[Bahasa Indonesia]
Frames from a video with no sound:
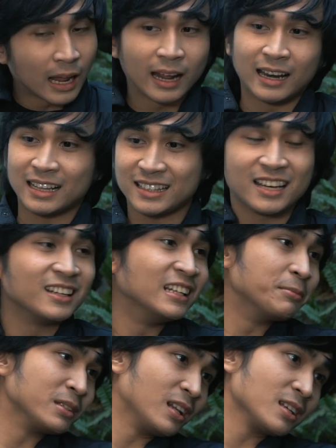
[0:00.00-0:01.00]
Nah, nanti ada
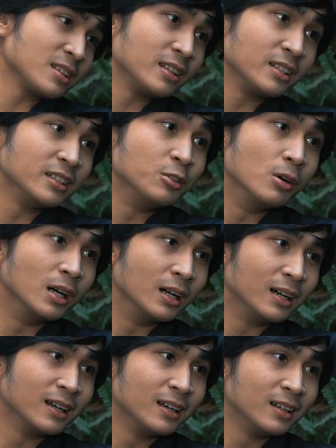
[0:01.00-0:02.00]
di penjelasannya di
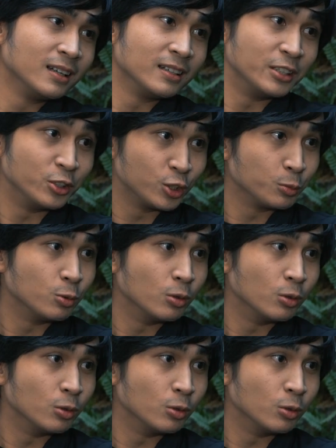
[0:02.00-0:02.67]
gua. Uh -uh. Di nah, YouTube